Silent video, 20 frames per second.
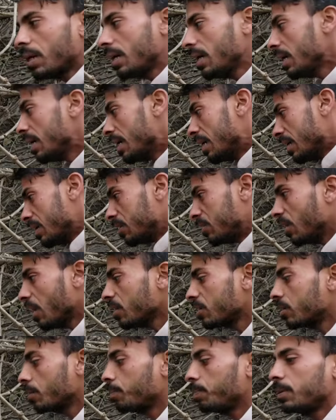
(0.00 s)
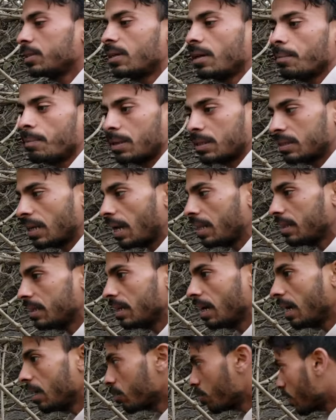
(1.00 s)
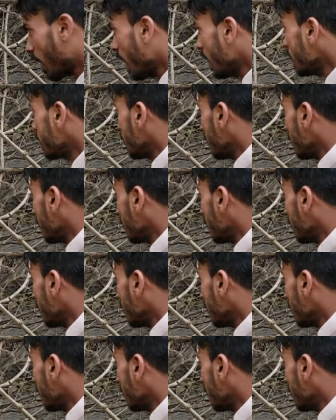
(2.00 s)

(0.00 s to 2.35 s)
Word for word: के जस्ट पीछे बच्चा दी है तो गाई